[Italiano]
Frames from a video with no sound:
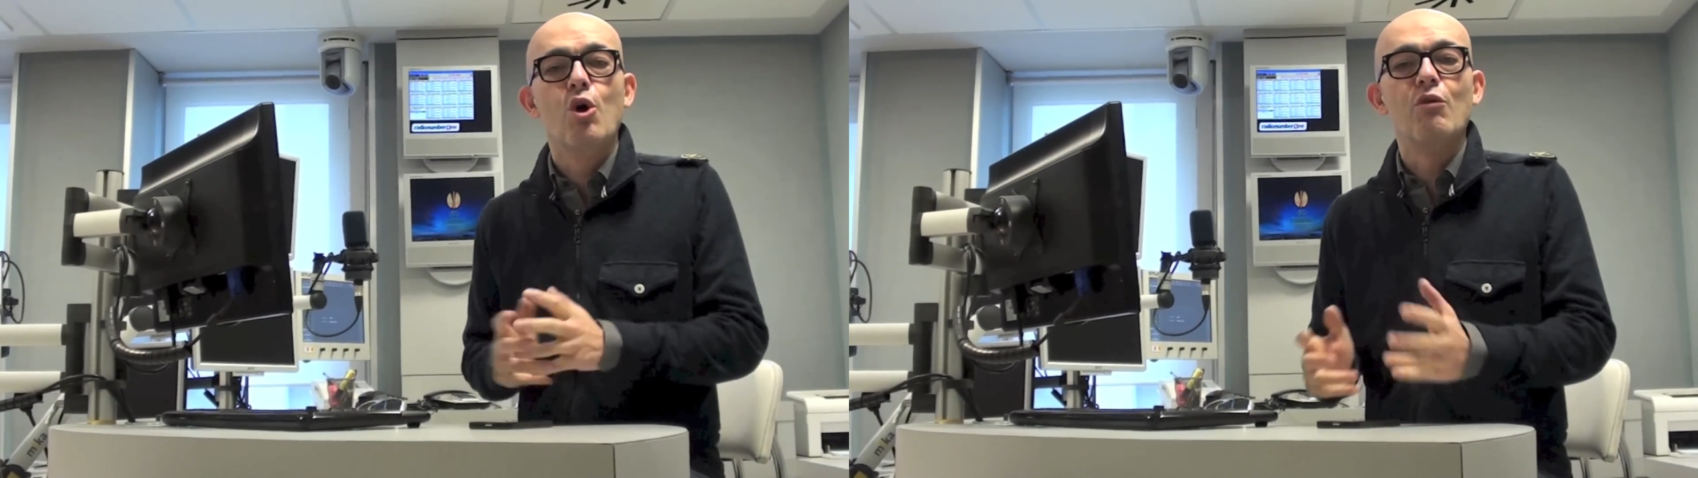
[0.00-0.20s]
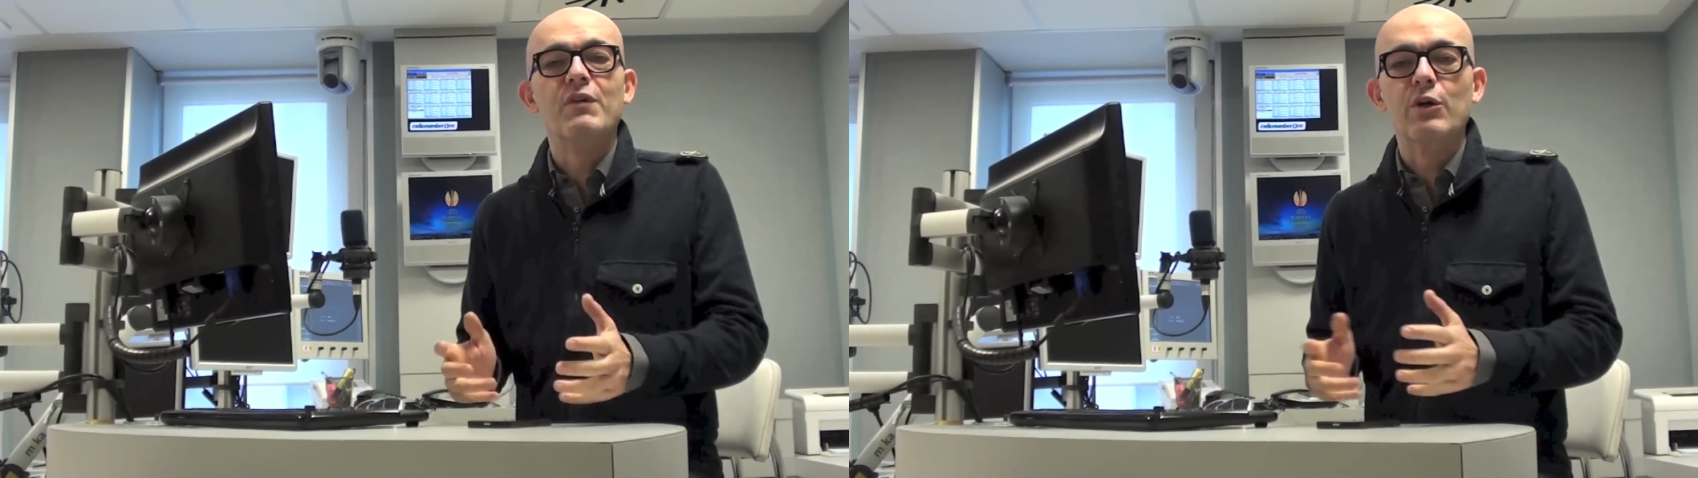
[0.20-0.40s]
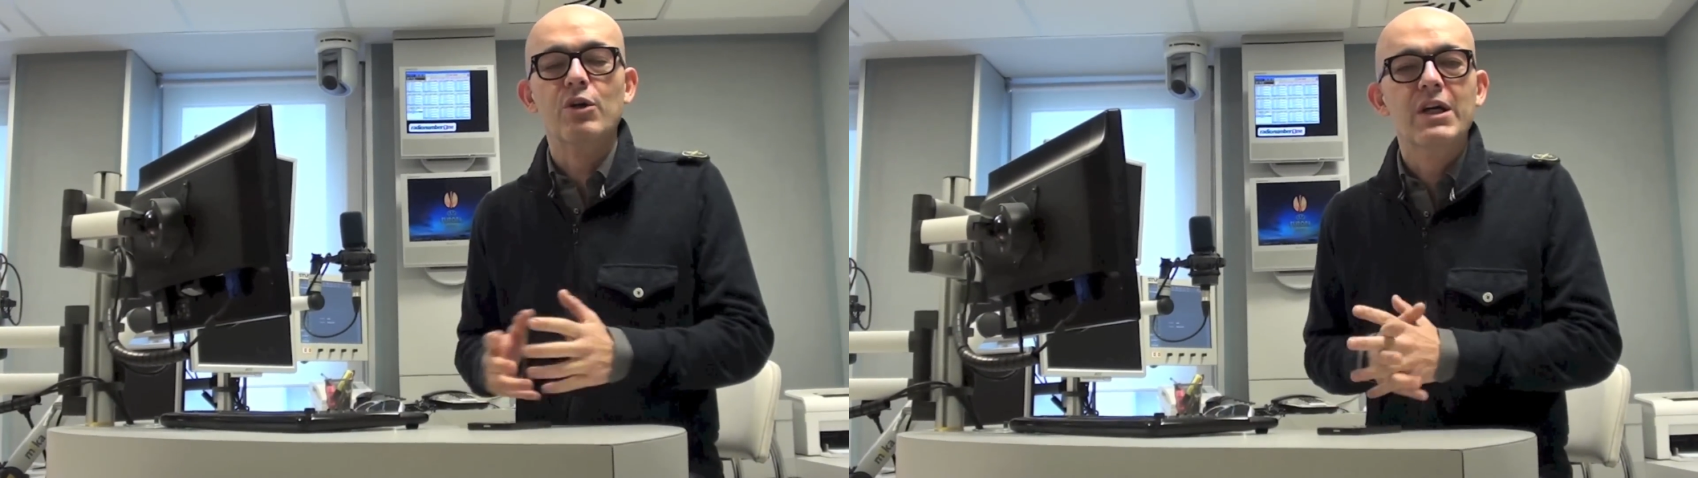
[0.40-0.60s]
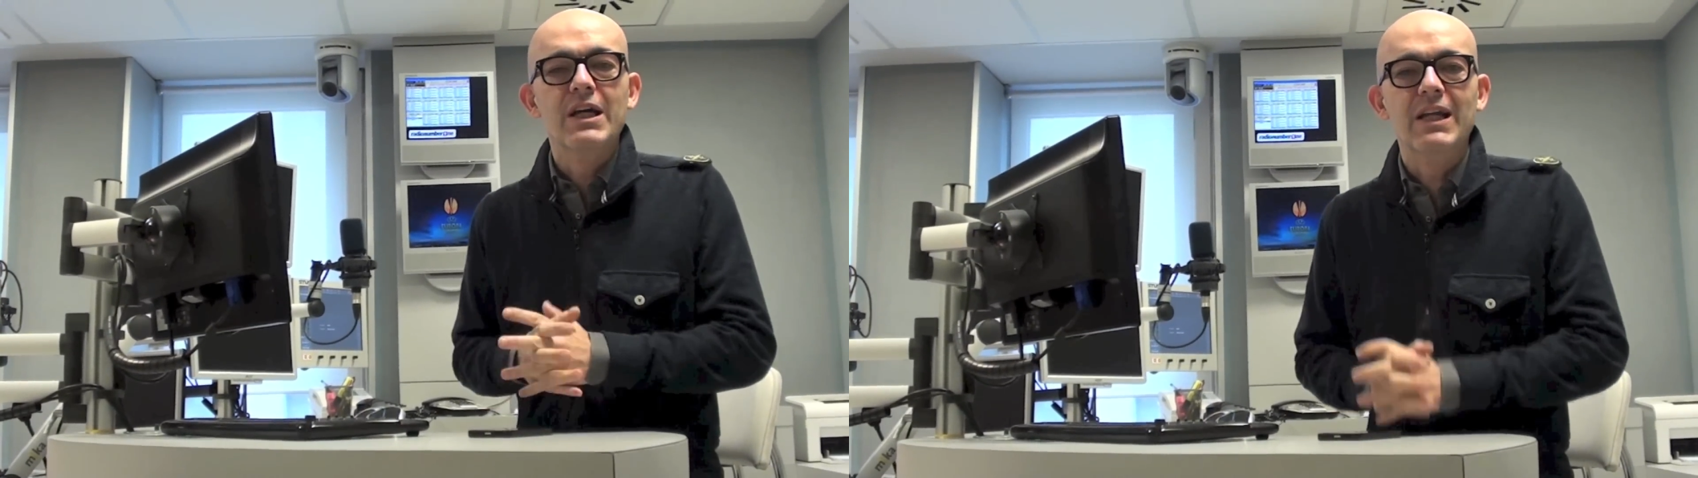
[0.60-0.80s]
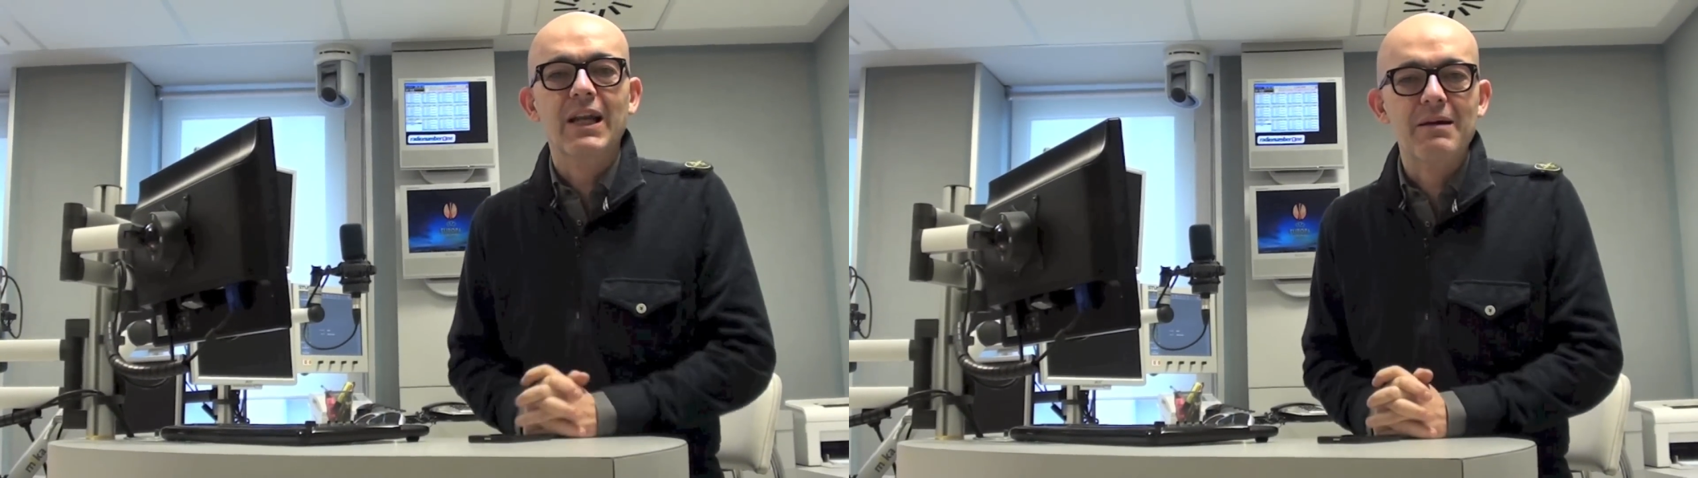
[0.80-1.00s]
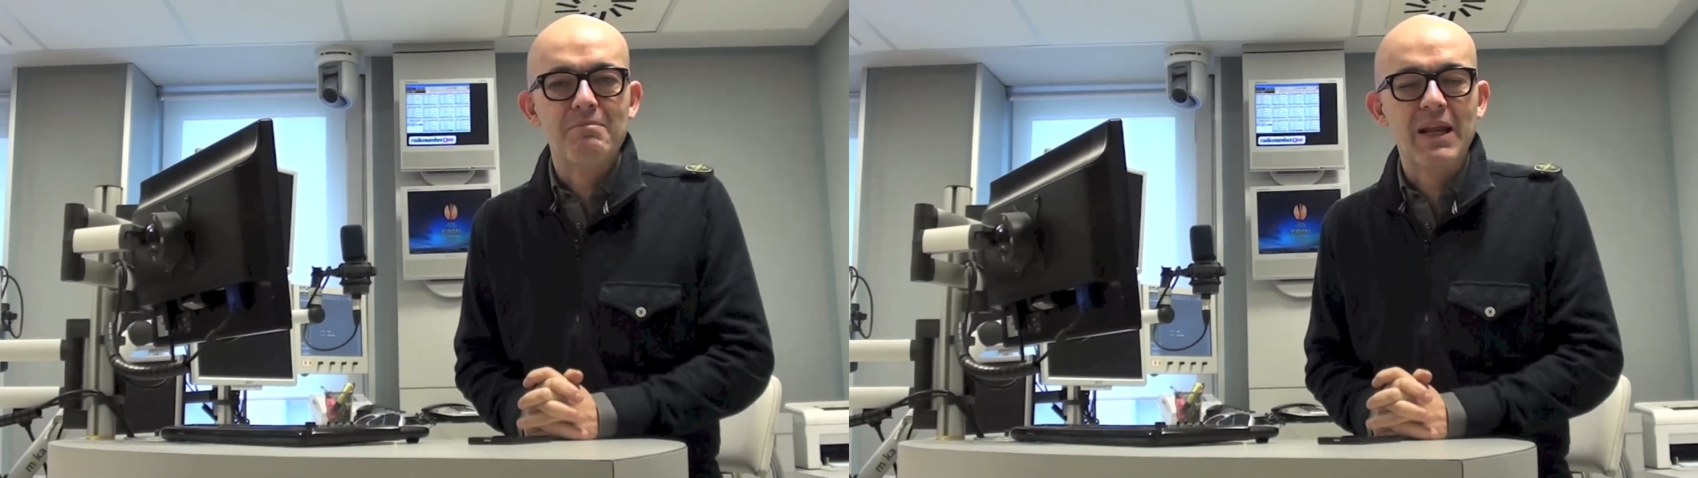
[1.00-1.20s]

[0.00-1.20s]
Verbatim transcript: ovvero il